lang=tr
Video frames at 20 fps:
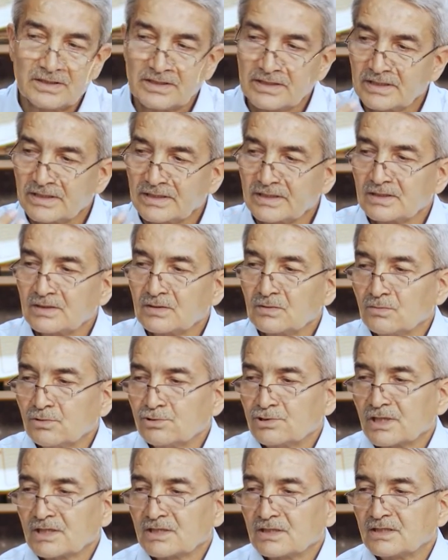Ee, bu
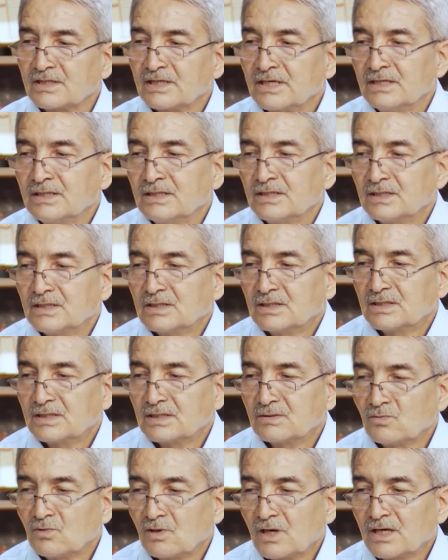şekilde
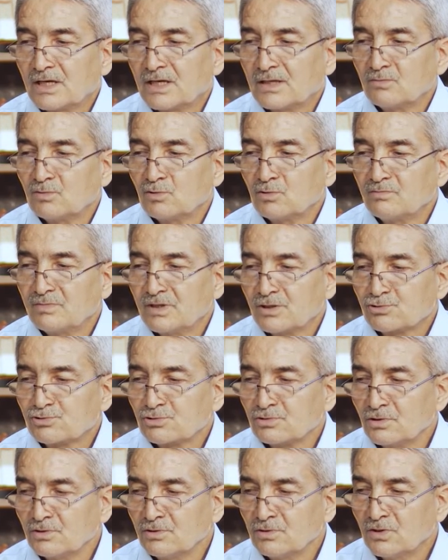muallemun
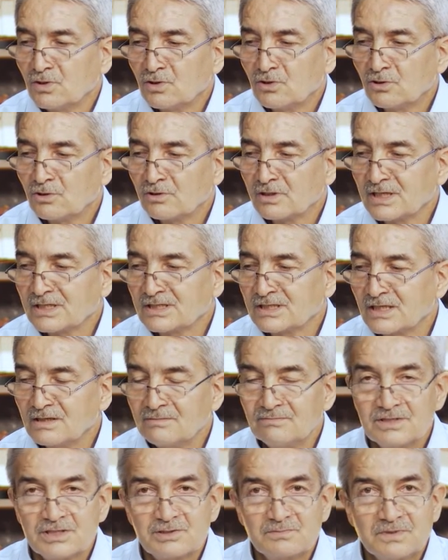mecnun
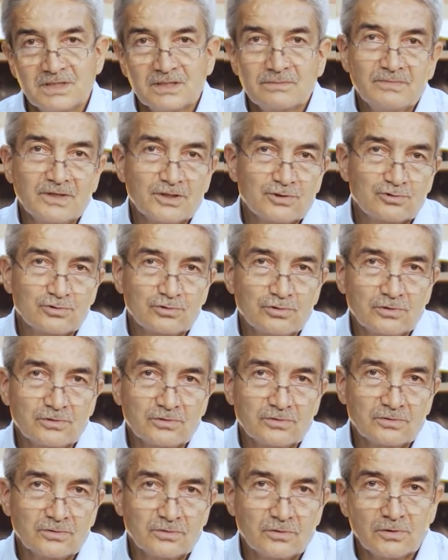öğretilmiş bir mecnun,
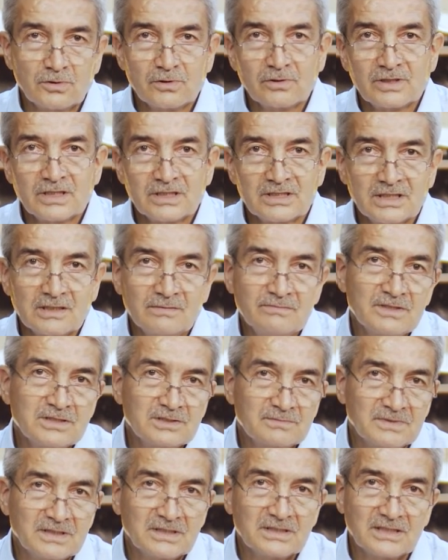
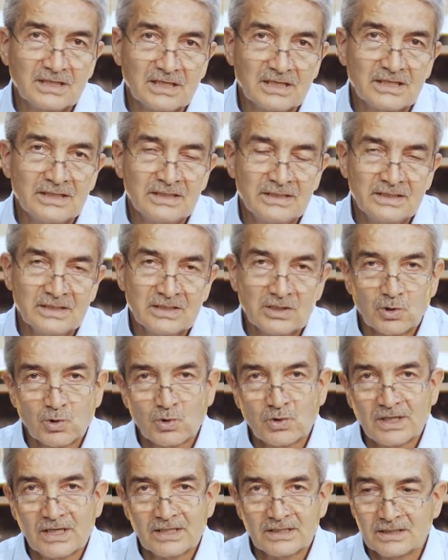öğretilmiş bir deli
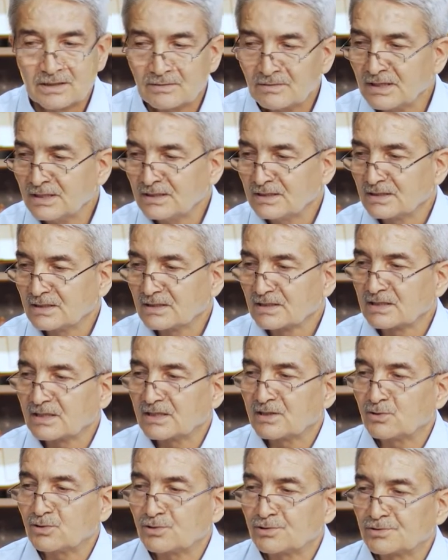o anlama
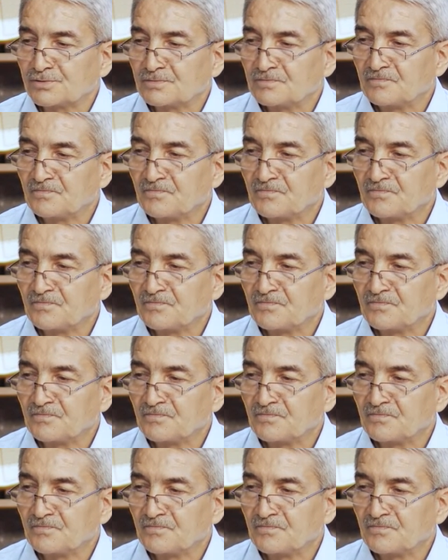geliyor.